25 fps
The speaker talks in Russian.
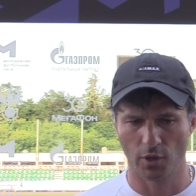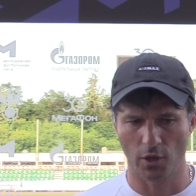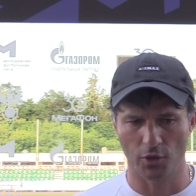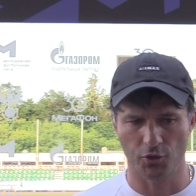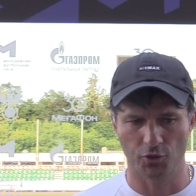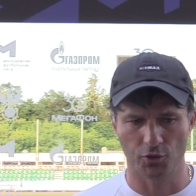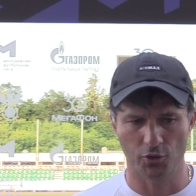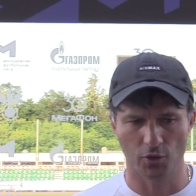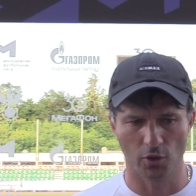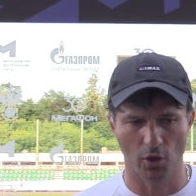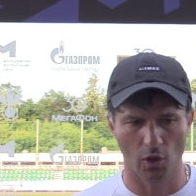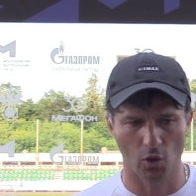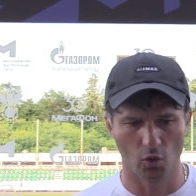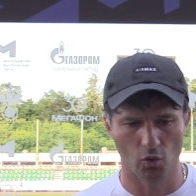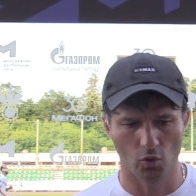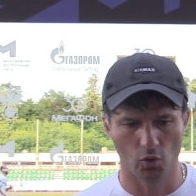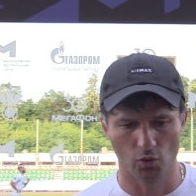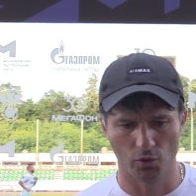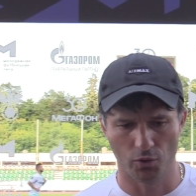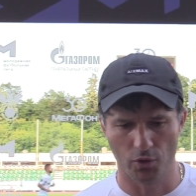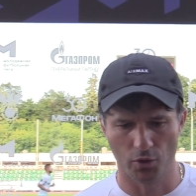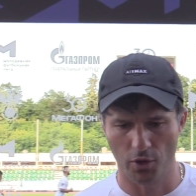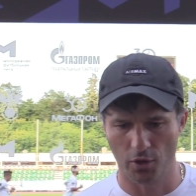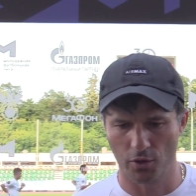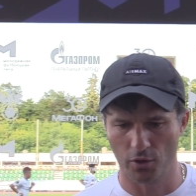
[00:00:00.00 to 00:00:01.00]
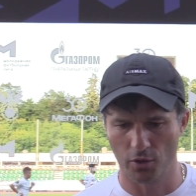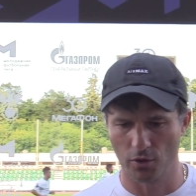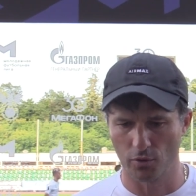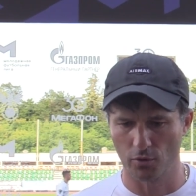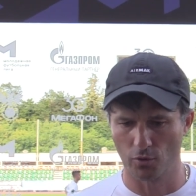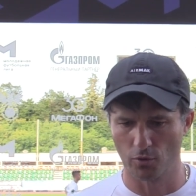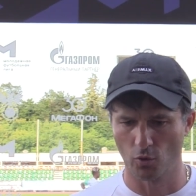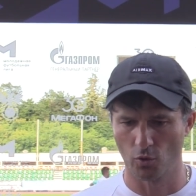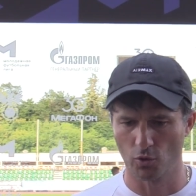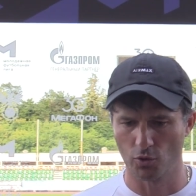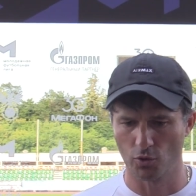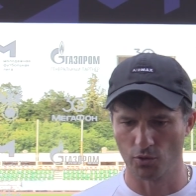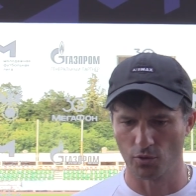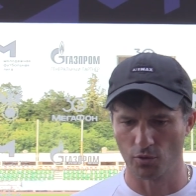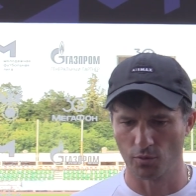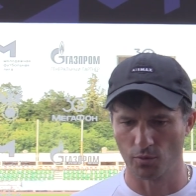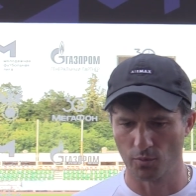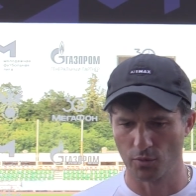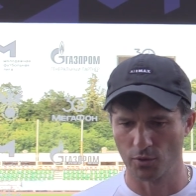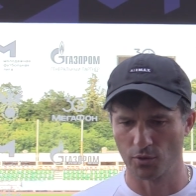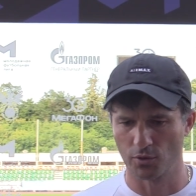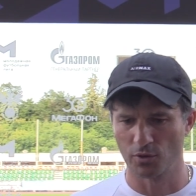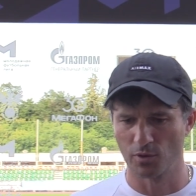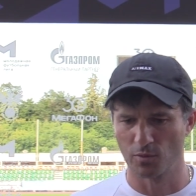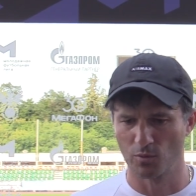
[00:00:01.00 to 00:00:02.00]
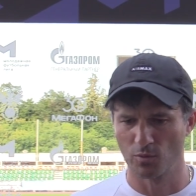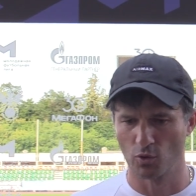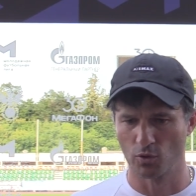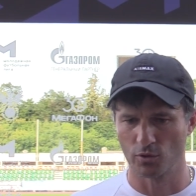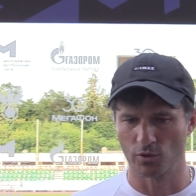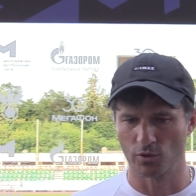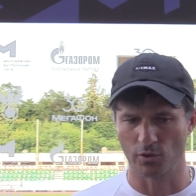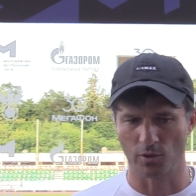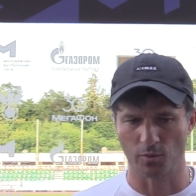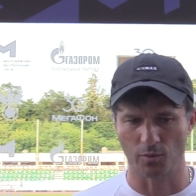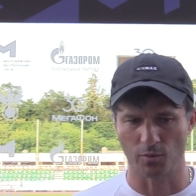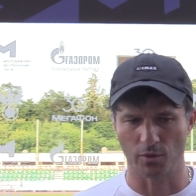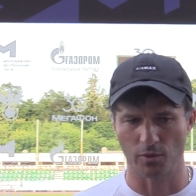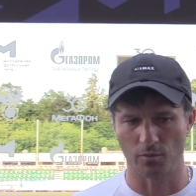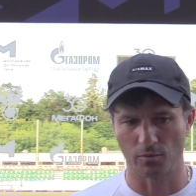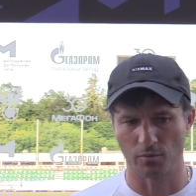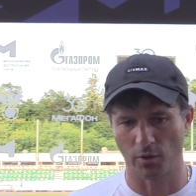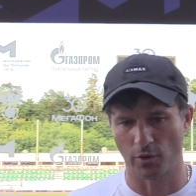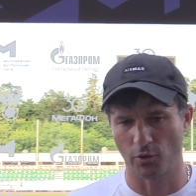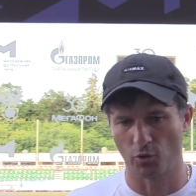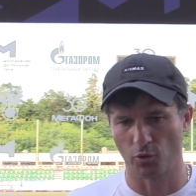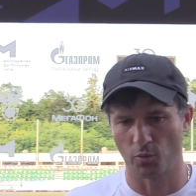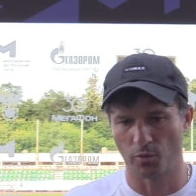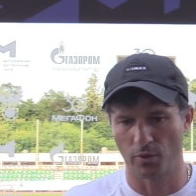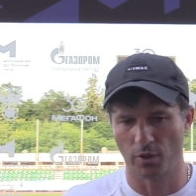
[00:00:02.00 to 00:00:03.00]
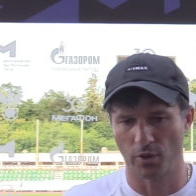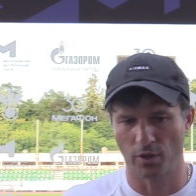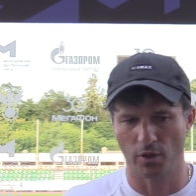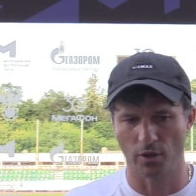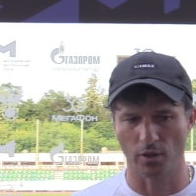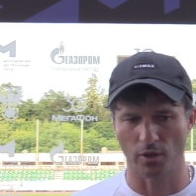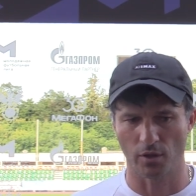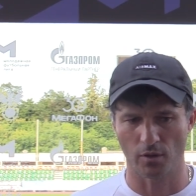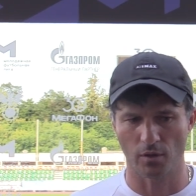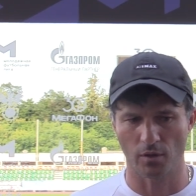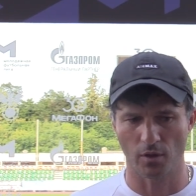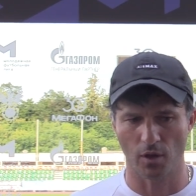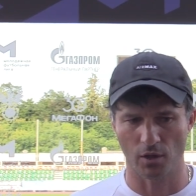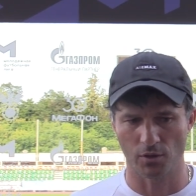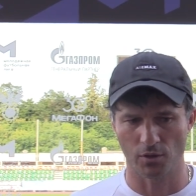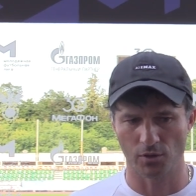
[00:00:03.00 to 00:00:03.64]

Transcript: Я считаю, тренер должен быть с эмоциями, мое мнение.